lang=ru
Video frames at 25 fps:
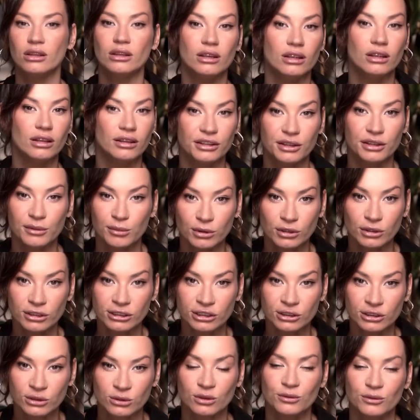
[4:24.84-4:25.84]
или не
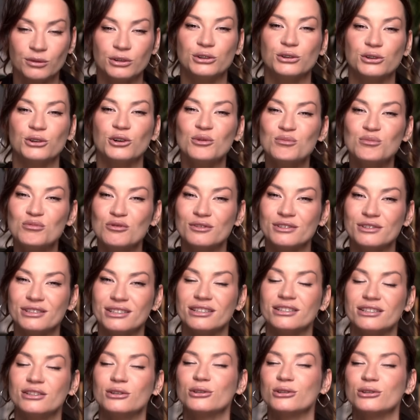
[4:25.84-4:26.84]
малышу, ведь обувь
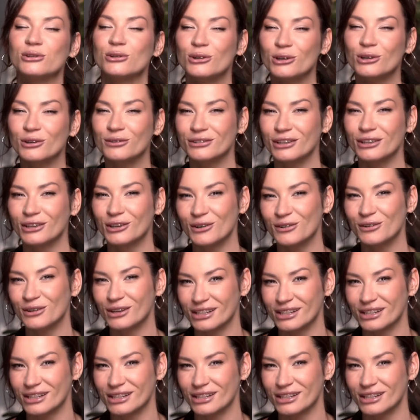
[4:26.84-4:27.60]
здесь до 42